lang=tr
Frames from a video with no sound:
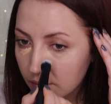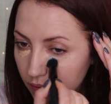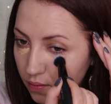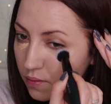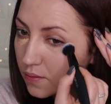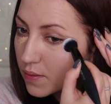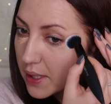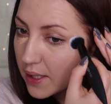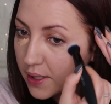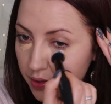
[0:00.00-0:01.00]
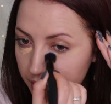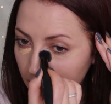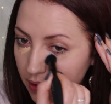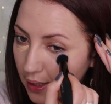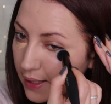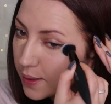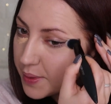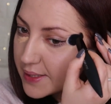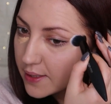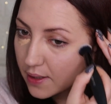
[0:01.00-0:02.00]
Hmm, yayınca rengi
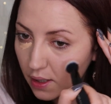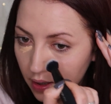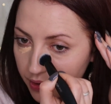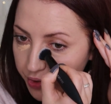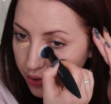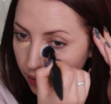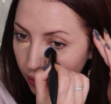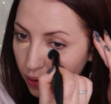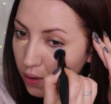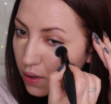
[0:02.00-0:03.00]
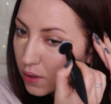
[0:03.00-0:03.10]
bir tık daha açılıyor.